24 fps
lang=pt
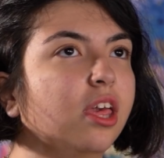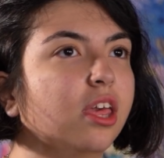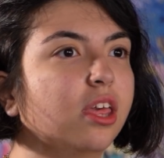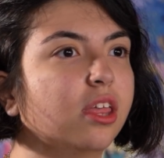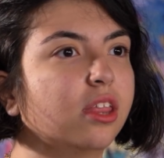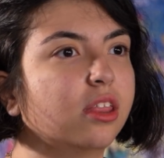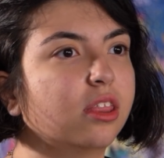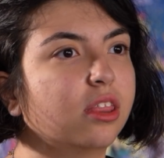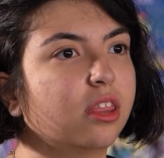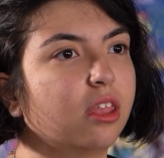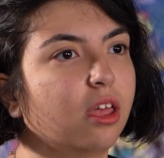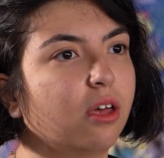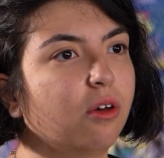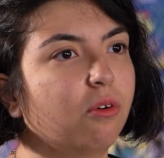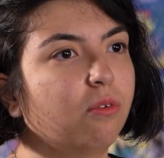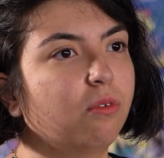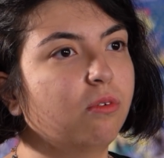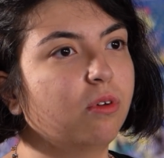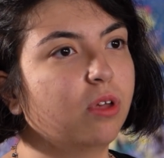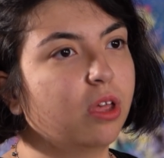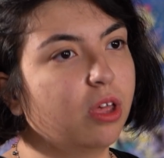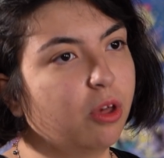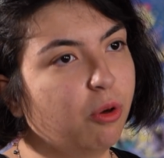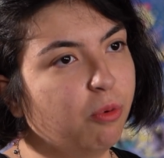
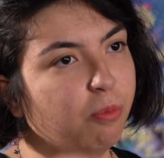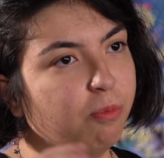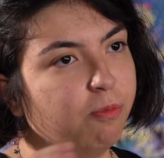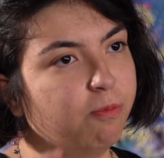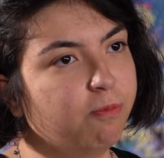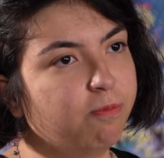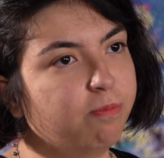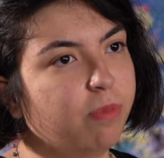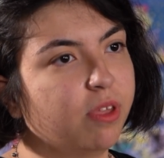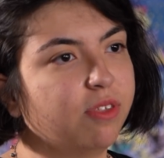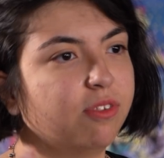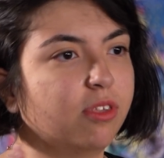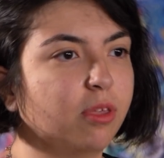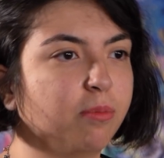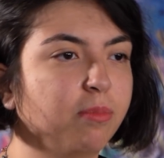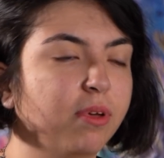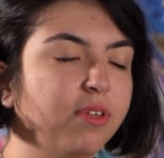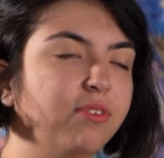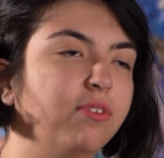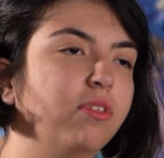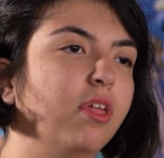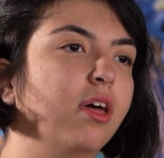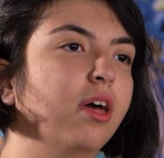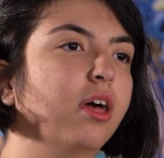Então eu pensei
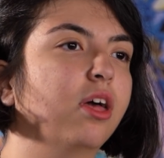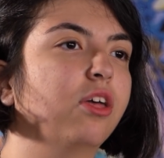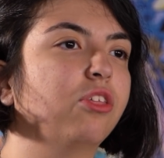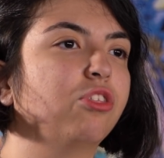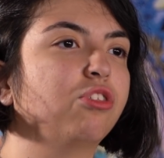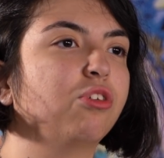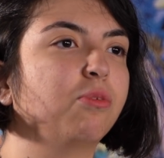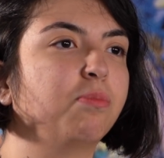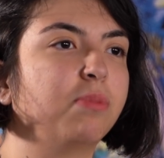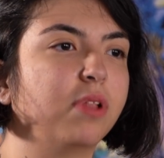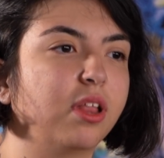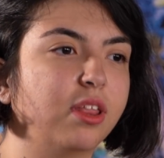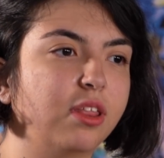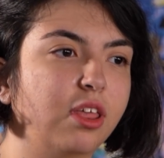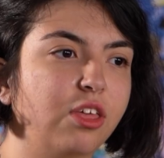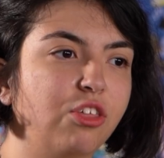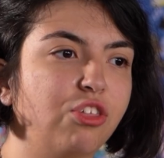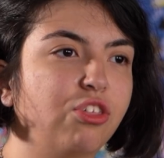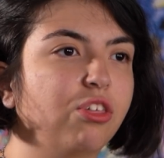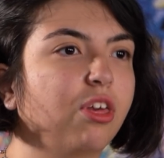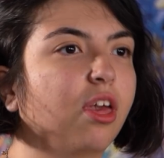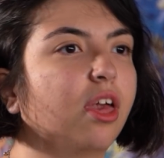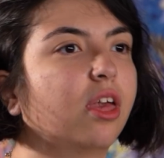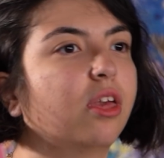bastante, eu
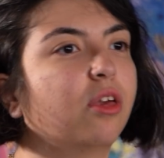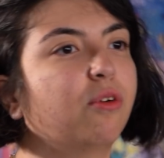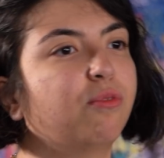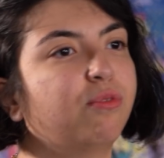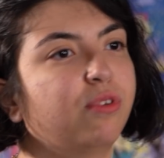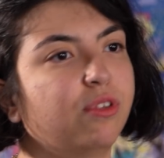planejei, eu